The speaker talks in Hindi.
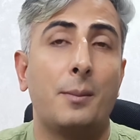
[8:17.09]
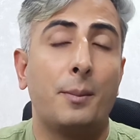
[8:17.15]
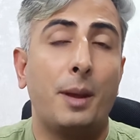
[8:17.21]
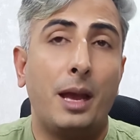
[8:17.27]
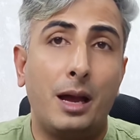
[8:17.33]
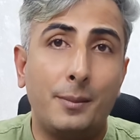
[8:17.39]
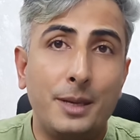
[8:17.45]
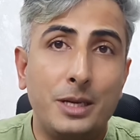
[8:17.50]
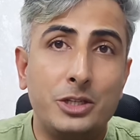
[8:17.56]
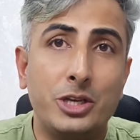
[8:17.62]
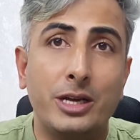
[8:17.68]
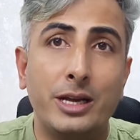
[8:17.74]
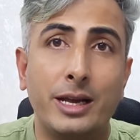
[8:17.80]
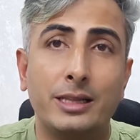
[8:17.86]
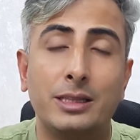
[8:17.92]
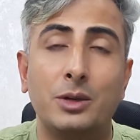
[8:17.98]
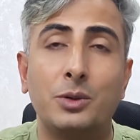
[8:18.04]
मैं हमेशा
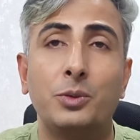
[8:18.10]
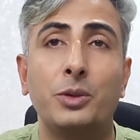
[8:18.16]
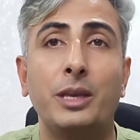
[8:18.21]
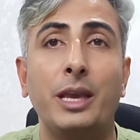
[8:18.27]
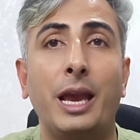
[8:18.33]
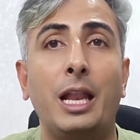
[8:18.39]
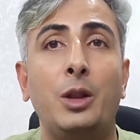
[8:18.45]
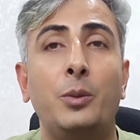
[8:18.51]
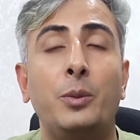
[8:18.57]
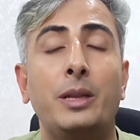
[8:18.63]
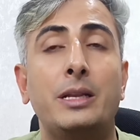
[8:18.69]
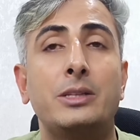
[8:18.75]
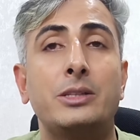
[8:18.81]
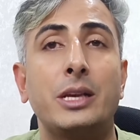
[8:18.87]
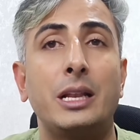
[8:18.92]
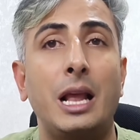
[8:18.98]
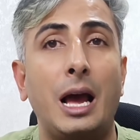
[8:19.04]
कहता हूँ कि एलोवेरा
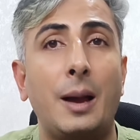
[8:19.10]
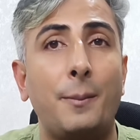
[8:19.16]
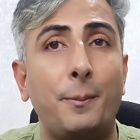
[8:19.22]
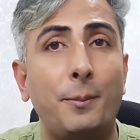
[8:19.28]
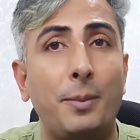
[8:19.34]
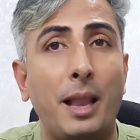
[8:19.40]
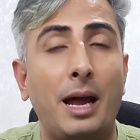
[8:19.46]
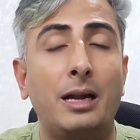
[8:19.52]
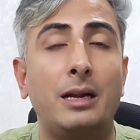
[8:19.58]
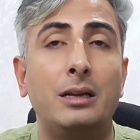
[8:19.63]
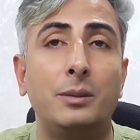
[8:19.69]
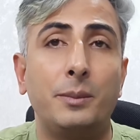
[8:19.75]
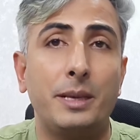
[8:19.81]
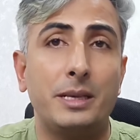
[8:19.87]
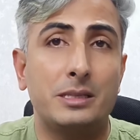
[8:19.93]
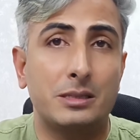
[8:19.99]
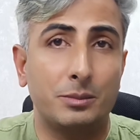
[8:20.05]
जेल आप प्लांट
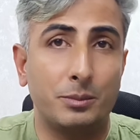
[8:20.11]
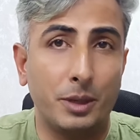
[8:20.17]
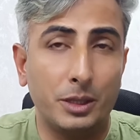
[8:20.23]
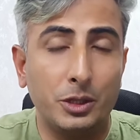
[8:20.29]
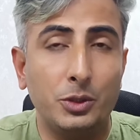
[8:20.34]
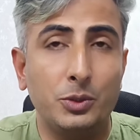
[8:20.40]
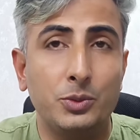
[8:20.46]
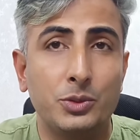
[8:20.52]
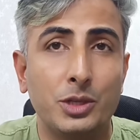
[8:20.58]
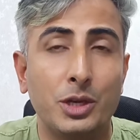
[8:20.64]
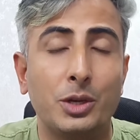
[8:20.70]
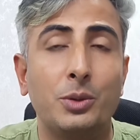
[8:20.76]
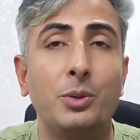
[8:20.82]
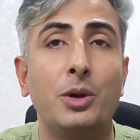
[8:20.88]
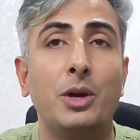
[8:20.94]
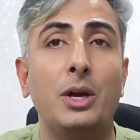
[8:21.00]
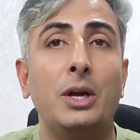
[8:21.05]
बेस्ड मत यूज़
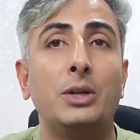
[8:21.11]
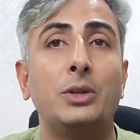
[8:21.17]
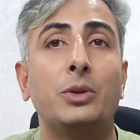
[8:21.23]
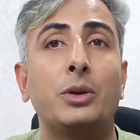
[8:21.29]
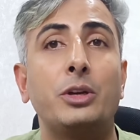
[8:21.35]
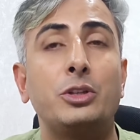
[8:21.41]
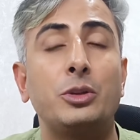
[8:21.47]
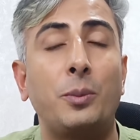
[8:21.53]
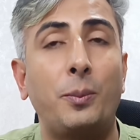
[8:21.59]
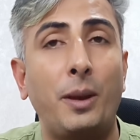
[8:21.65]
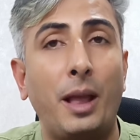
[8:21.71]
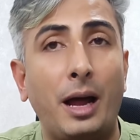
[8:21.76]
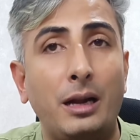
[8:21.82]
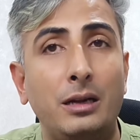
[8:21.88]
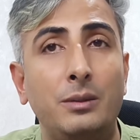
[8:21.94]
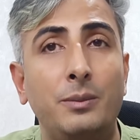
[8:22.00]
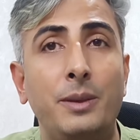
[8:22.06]
करो क्योंकि जो
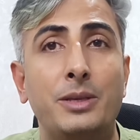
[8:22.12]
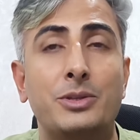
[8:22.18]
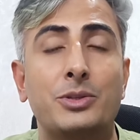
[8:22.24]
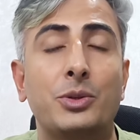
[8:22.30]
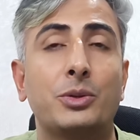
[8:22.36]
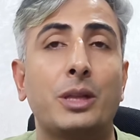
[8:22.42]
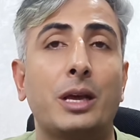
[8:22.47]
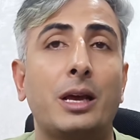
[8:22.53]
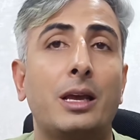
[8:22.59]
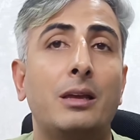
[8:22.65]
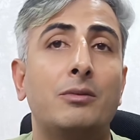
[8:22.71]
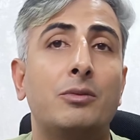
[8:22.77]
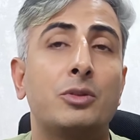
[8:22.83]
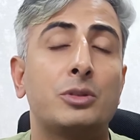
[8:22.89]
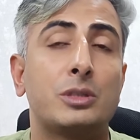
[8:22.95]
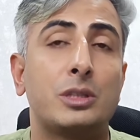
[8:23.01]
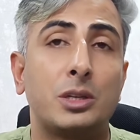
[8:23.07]
प्लांट बेस्ड होता है
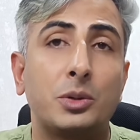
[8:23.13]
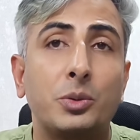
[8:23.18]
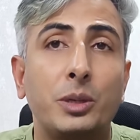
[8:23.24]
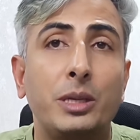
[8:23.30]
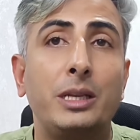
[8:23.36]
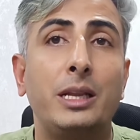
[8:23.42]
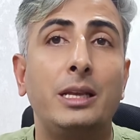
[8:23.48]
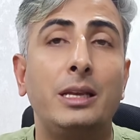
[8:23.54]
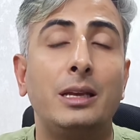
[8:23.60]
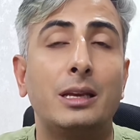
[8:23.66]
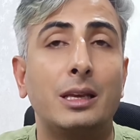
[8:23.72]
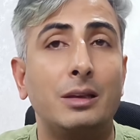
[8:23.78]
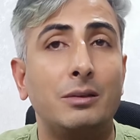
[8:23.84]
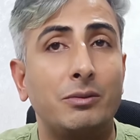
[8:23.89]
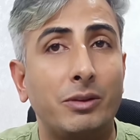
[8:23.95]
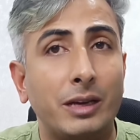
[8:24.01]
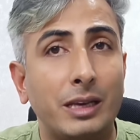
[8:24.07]
वो ज़रूरी नहीं है
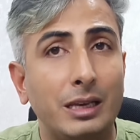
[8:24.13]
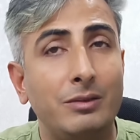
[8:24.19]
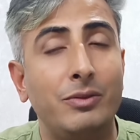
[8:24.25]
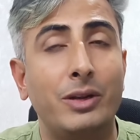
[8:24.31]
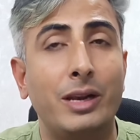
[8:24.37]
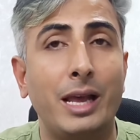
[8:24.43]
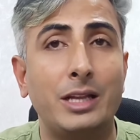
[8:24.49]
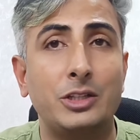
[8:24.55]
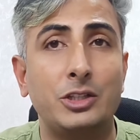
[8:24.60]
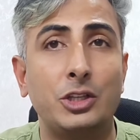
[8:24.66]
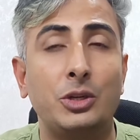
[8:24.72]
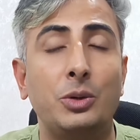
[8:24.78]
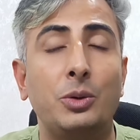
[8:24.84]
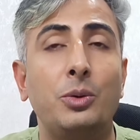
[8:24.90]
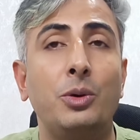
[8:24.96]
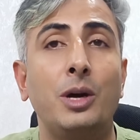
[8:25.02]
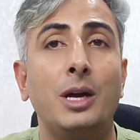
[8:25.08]
कि वही वराइटी
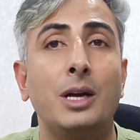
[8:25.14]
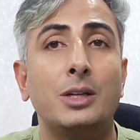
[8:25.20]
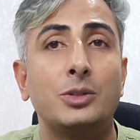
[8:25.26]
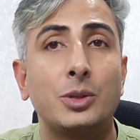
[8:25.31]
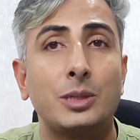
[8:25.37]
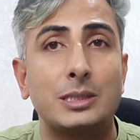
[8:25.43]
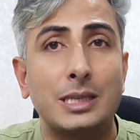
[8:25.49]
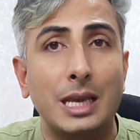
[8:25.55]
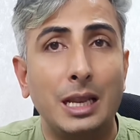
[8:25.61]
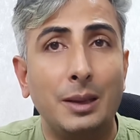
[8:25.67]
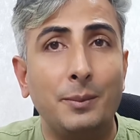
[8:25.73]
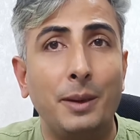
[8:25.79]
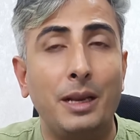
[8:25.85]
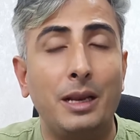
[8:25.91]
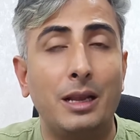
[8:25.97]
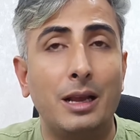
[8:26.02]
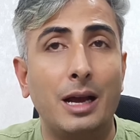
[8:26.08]
हो जो स्किन
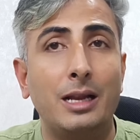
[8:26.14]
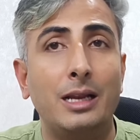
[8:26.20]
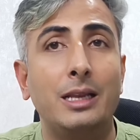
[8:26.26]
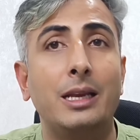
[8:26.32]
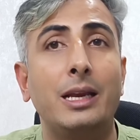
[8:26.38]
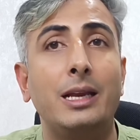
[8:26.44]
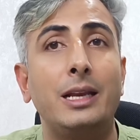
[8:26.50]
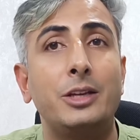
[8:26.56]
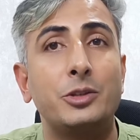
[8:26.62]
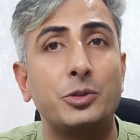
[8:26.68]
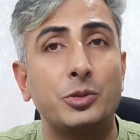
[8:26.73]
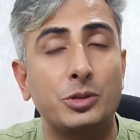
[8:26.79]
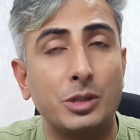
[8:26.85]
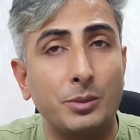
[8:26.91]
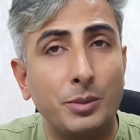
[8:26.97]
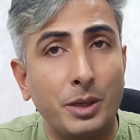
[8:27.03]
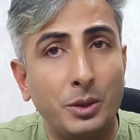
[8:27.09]
पर लगाने के लिए
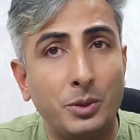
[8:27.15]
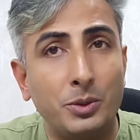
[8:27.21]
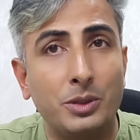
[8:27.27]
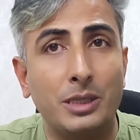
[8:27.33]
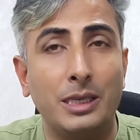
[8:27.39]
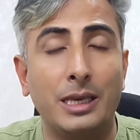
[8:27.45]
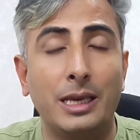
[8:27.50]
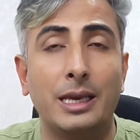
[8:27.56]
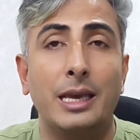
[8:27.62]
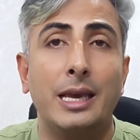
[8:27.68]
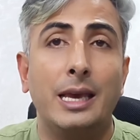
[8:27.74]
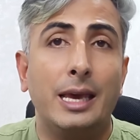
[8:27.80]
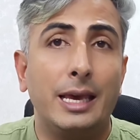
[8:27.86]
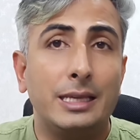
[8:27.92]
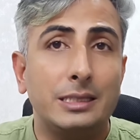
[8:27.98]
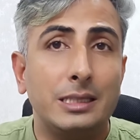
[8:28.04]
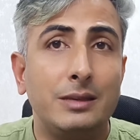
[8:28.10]
सुटेबल होती है
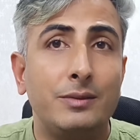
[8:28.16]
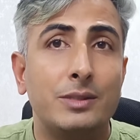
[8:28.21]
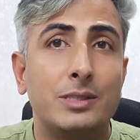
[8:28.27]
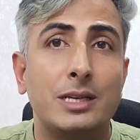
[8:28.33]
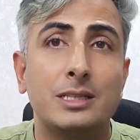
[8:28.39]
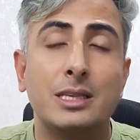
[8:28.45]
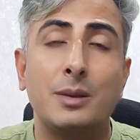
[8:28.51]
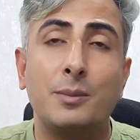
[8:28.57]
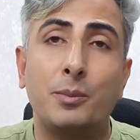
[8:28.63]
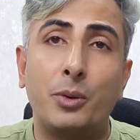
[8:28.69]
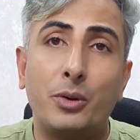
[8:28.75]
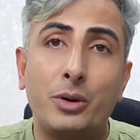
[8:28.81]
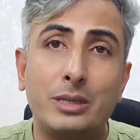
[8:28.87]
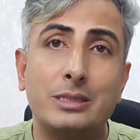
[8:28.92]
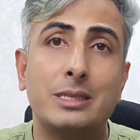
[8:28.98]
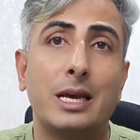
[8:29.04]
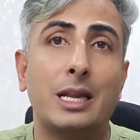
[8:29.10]
इसी वजह से
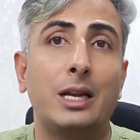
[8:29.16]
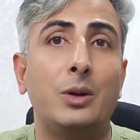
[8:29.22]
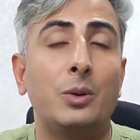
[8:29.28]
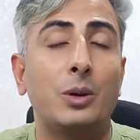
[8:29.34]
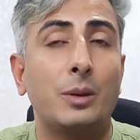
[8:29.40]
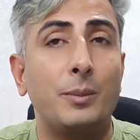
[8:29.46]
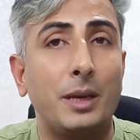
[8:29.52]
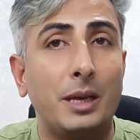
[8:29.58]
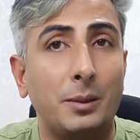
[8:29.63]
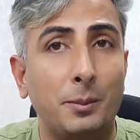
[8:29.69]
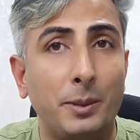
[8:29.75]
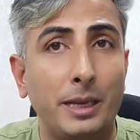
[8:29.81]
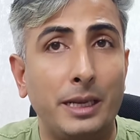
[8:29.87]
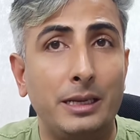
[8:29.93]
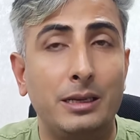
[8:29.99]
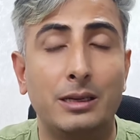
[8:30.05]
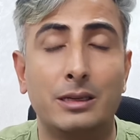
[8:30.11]
बहुत सारे लोग हमें
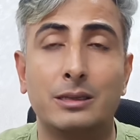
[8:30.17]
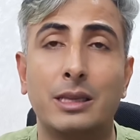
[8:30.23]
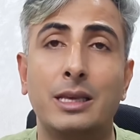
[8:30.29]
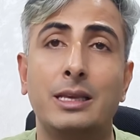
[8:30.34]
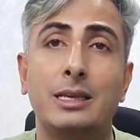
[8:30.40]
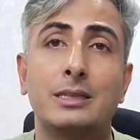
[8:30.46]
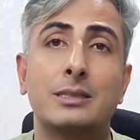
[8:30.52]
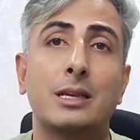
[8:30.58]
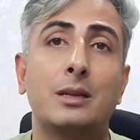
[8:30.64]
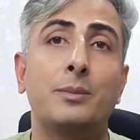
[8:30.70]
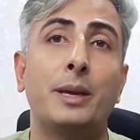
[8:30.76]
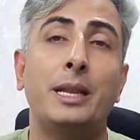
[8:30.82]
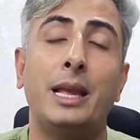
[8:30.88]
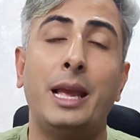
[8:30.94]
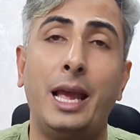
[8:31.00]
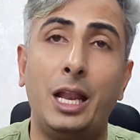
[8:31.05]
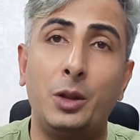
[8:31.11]
कंप्लेन करते हैं कि सर
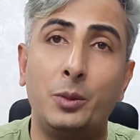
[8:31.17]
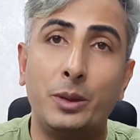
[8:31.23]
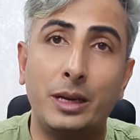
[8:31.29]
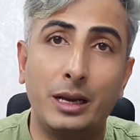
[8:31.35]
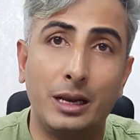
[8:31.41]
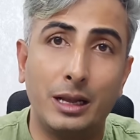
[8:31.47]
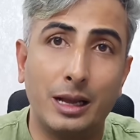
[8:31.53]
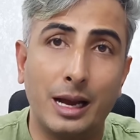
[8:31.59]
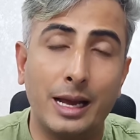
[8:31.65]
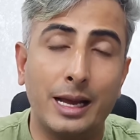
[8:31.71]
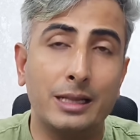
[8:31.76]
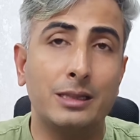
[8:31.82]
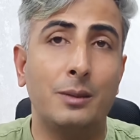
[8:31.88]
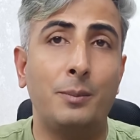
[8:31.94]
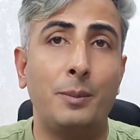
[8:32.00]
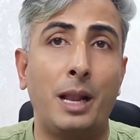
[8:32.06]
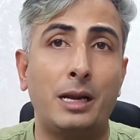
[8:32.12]
मैंने एलोवेरा लगाया
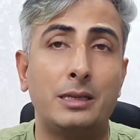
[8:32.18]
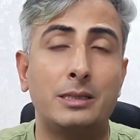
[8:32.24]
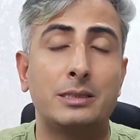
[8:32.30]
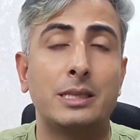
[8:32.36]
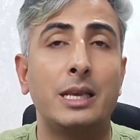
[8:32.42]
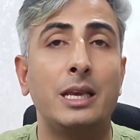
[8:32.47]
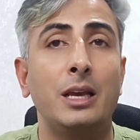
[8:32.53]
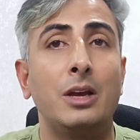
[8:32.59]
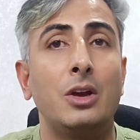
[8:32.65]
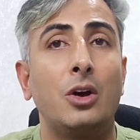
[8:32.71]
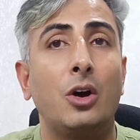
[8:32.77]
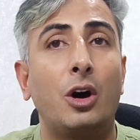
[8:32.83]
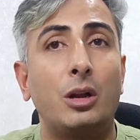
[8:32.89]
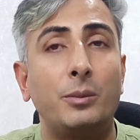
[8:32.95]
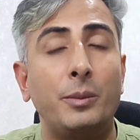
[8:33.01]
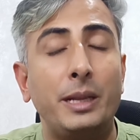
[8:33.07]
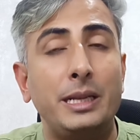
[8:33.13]
था प्लांट से
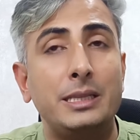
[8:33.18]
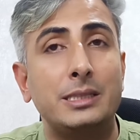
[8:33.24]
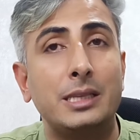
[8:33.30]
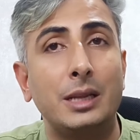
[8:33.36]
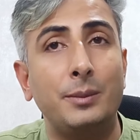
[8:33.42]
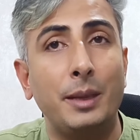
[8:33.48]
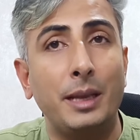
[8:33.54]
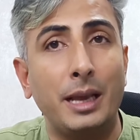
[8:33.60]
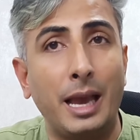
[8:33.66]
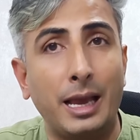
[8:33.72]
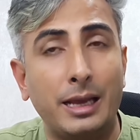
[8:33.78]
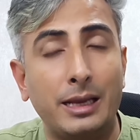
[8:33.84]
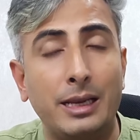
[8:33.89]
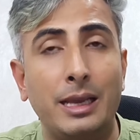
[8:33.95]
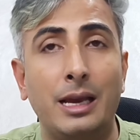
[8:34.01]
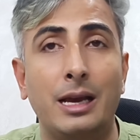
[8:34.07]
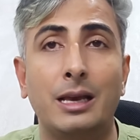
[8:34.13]
और मेरी स्किन में
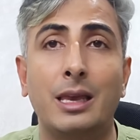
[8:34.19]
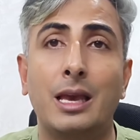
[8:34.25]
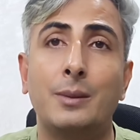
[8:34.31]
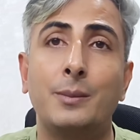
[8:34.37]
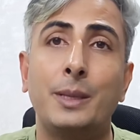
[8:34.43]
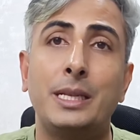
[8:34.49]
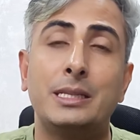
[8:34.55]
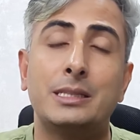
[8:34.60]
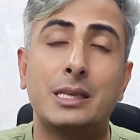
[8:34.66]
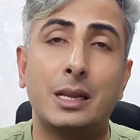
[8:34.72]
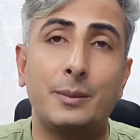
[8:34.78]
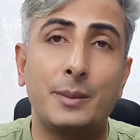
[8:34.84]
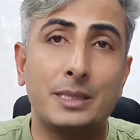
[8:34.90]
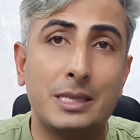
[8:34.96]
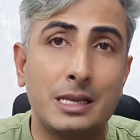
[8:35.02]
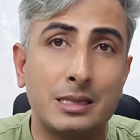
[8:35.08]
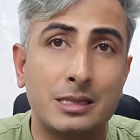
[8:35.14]
एक्ने आ गया गया मेरी स्किन
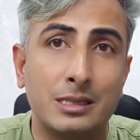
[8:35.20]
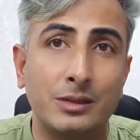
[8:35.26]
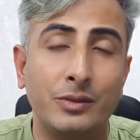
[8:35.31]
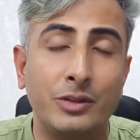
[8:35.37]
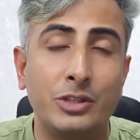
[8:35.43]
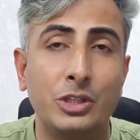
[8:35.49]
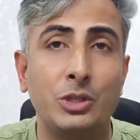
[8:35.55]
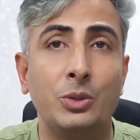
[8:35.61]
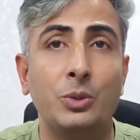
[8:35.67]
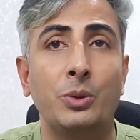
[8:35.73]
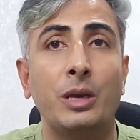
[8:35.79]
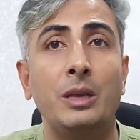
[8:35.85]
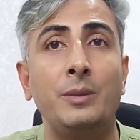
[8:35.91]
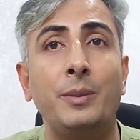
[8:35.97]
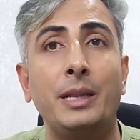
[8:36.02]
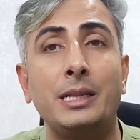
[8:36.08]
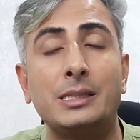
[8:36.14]
में सेंसिटिविटी हो गई
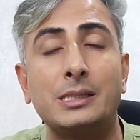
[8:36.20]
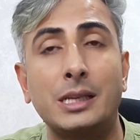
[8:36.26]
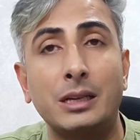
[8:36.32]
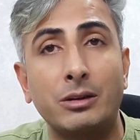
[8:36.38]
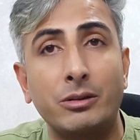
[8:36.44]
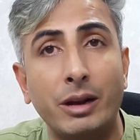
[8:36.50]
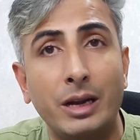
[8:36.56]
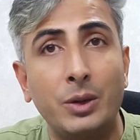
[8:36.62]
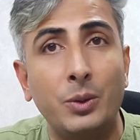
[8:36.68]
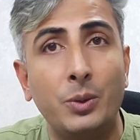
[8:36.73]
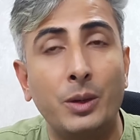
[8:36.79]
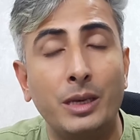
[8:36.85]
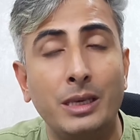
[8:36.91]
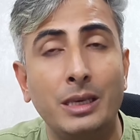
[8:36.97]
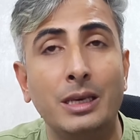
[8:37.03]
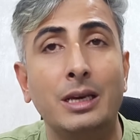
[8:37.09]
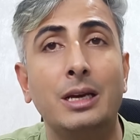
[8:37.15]
मेरी स्किन रेड हो
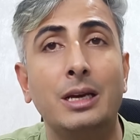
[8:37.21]
गई